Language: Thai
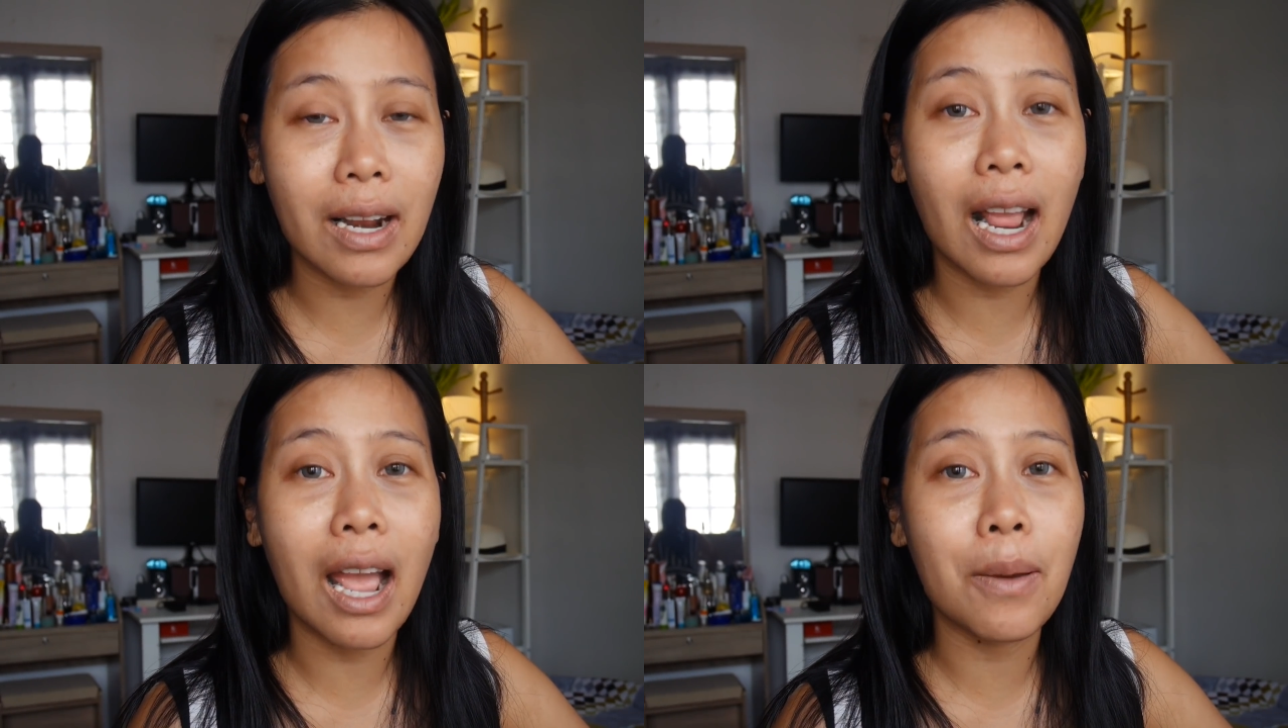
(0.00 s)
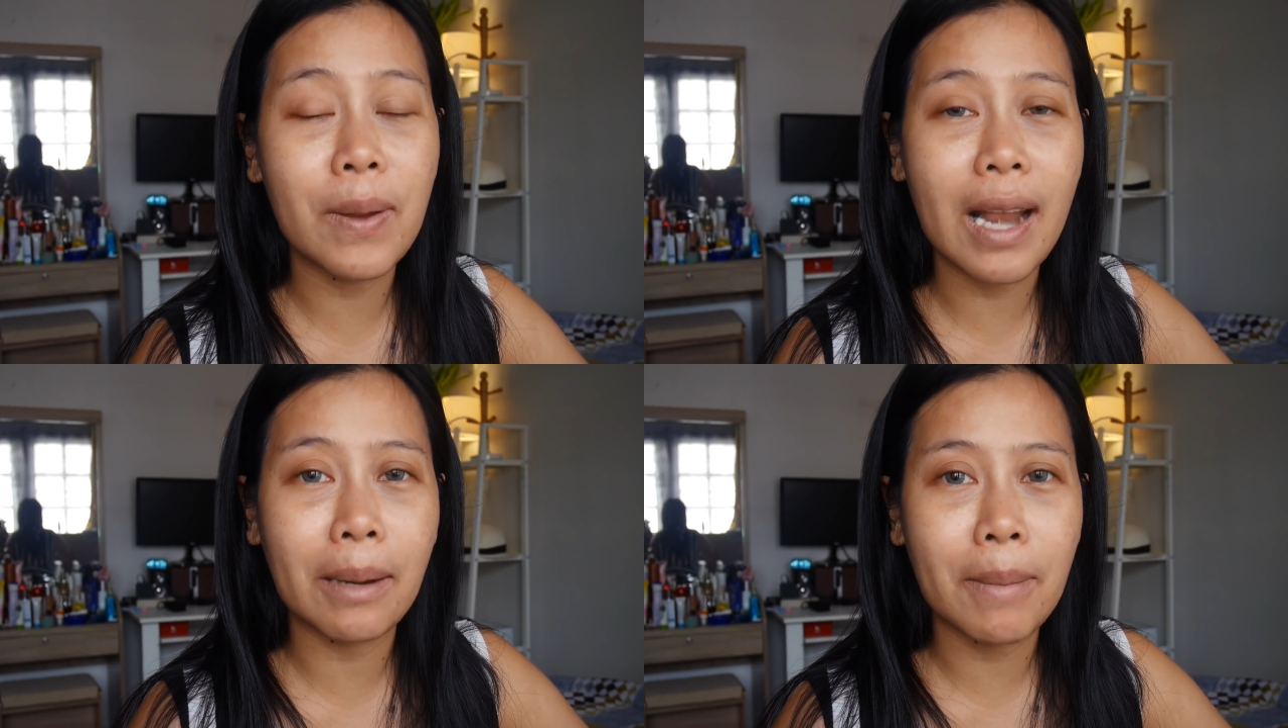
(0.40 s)
ราคา
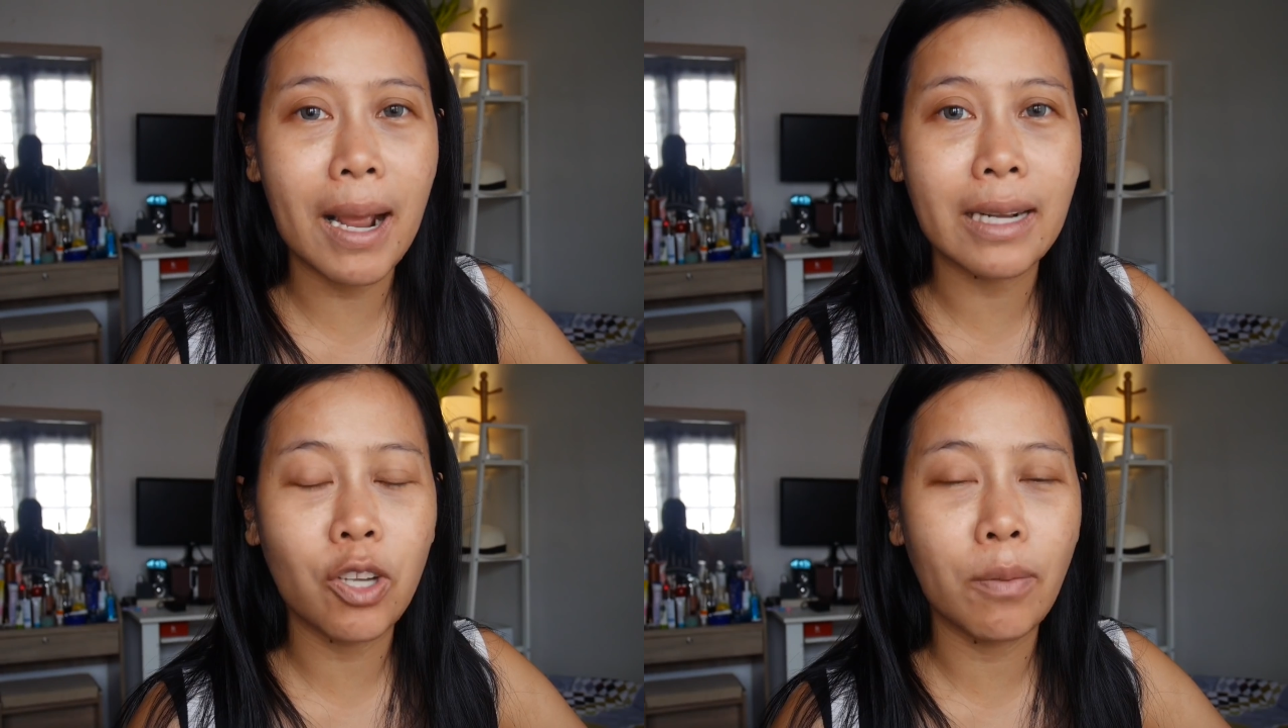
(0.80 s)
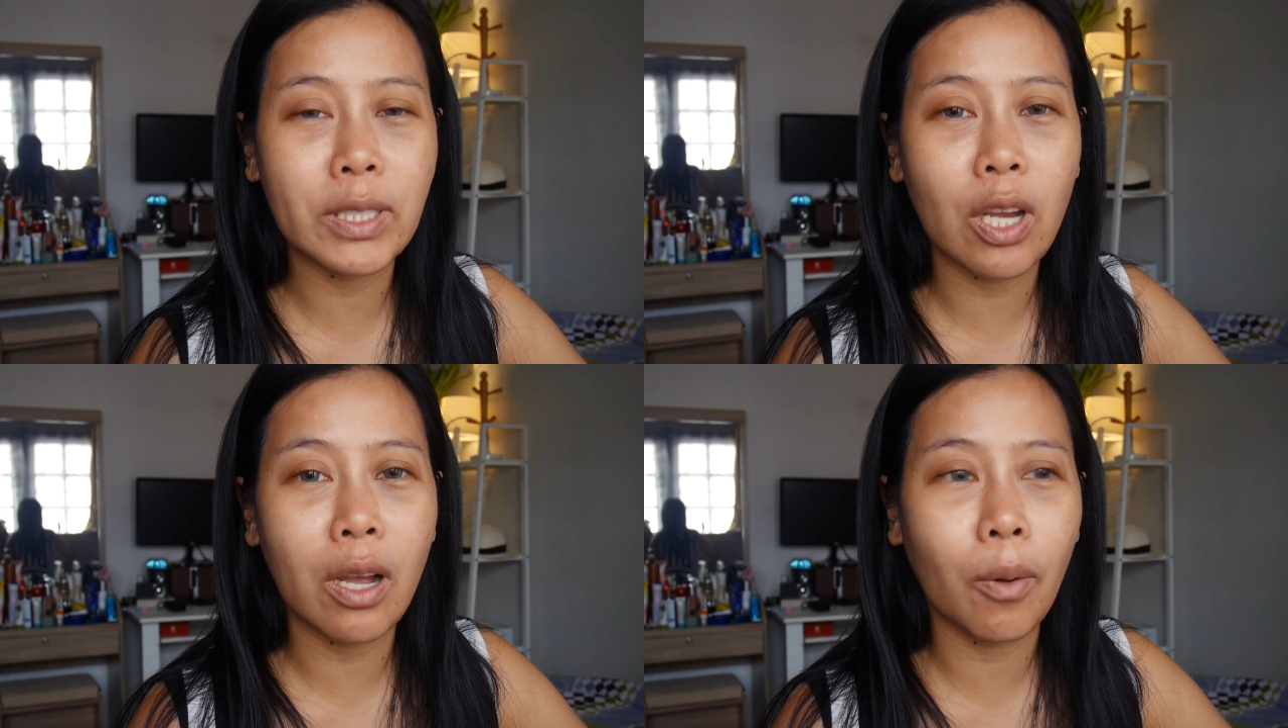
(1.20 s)
ไม่แรงมากชอบ
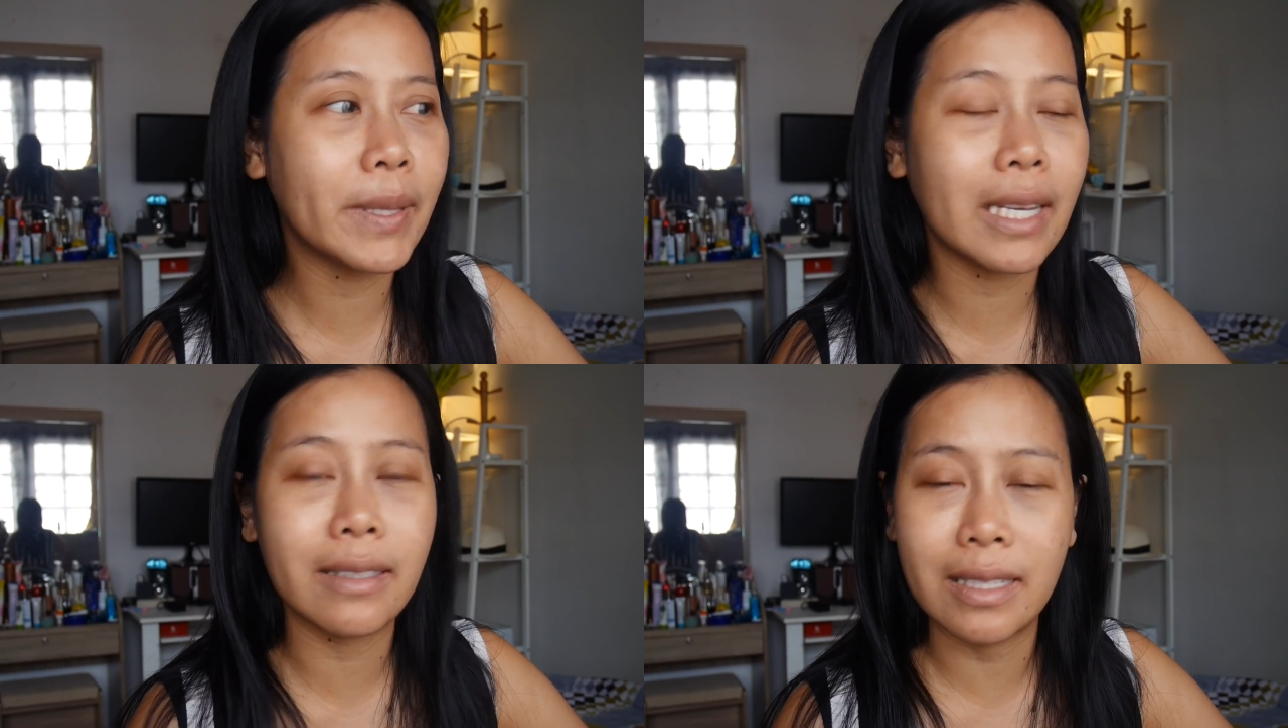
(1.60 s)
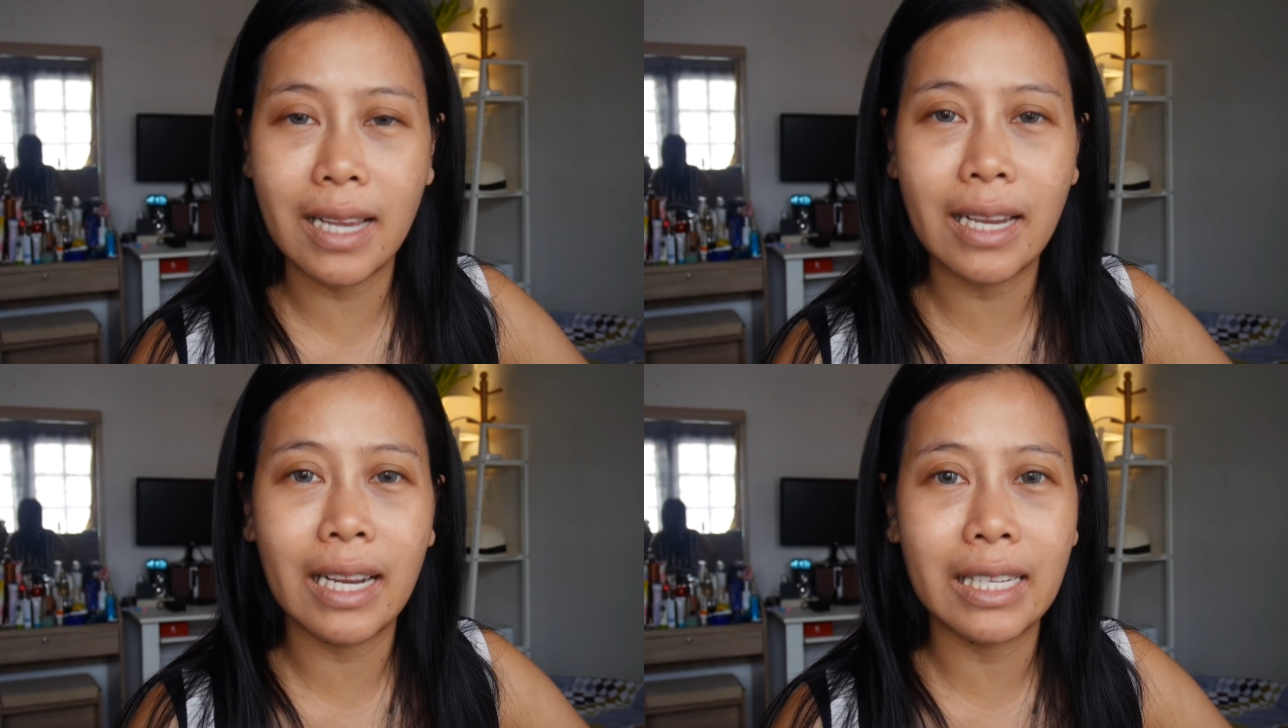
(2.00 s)
ไม่ชอบเขาไปตัดสิน
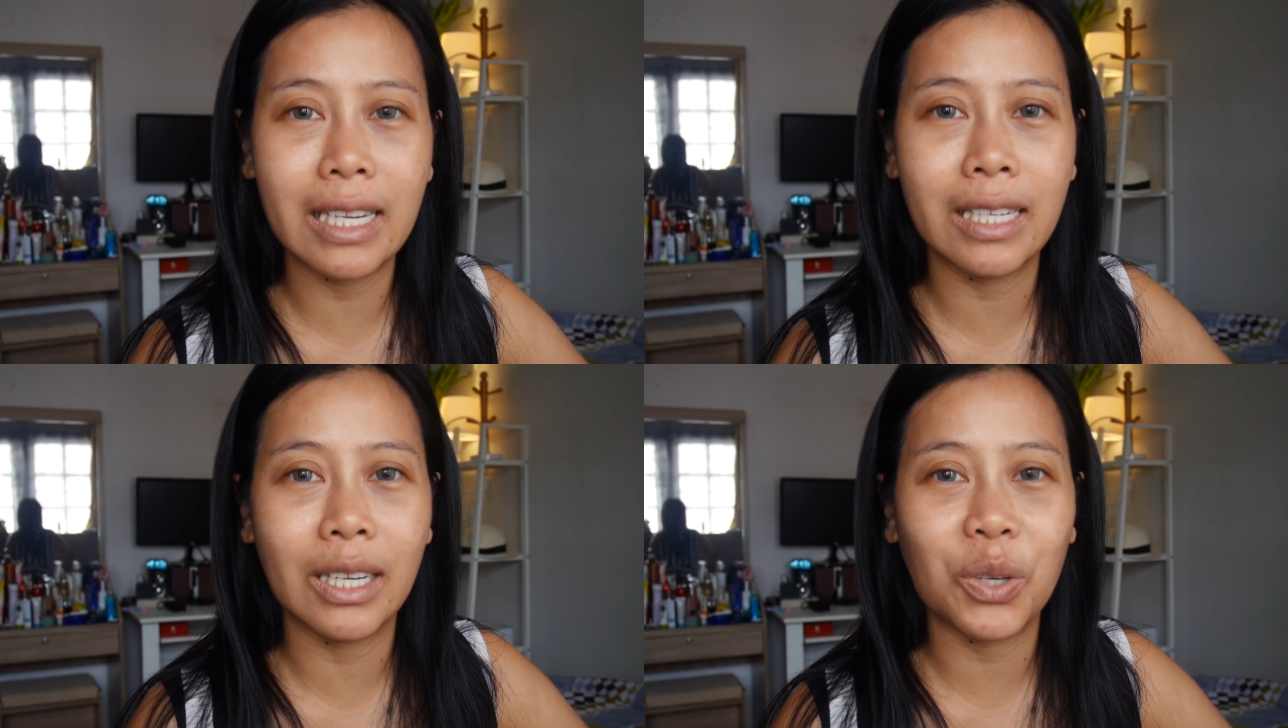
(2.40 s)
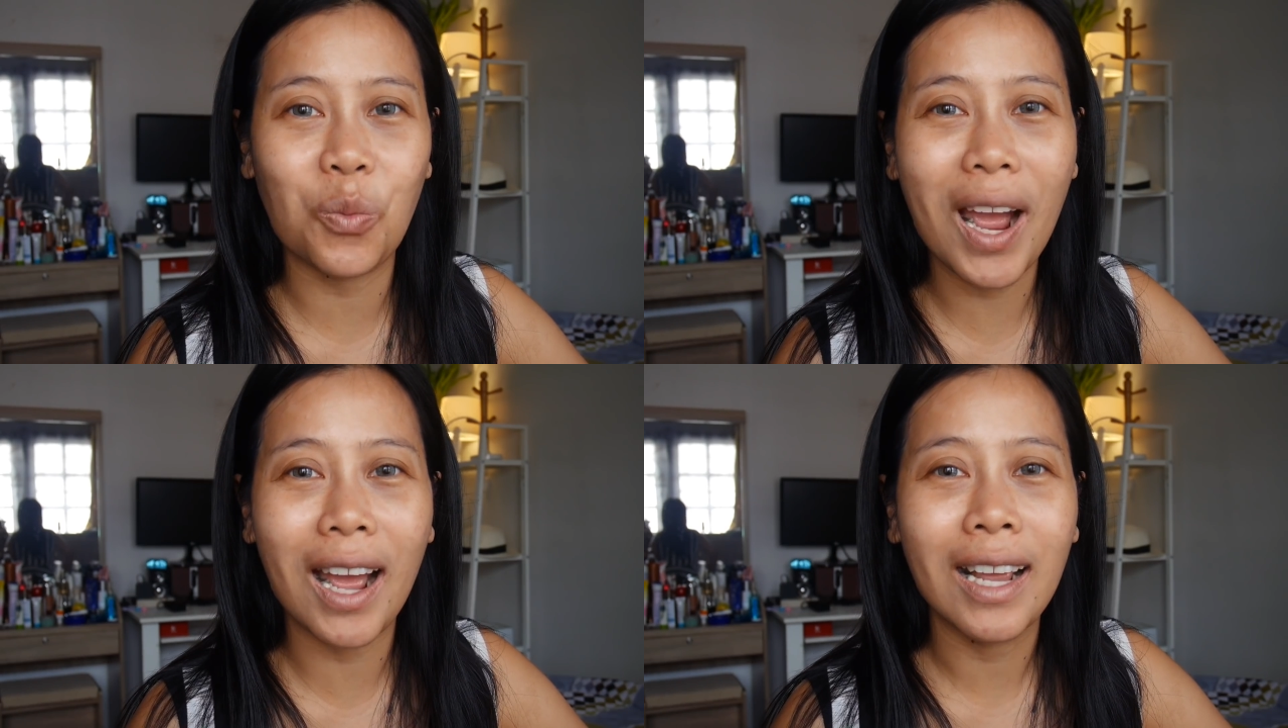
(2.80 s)
ใจกันอีกทีนึง
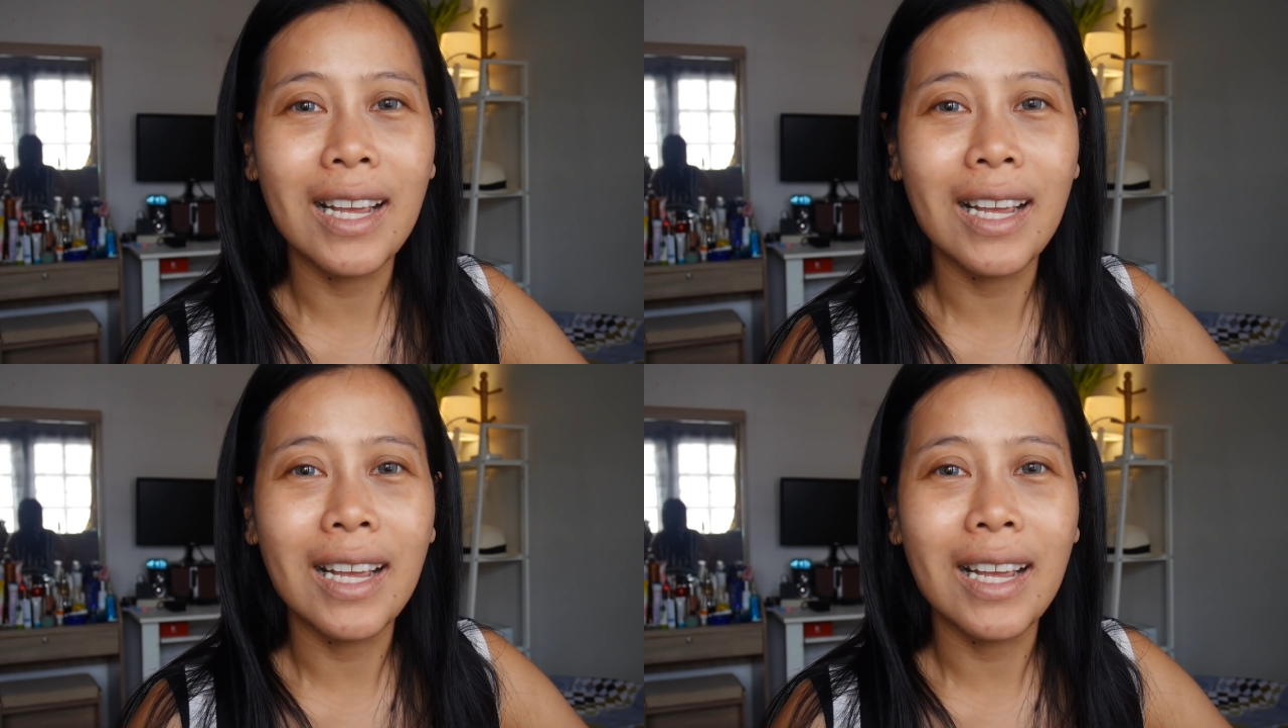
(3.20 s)
ว่า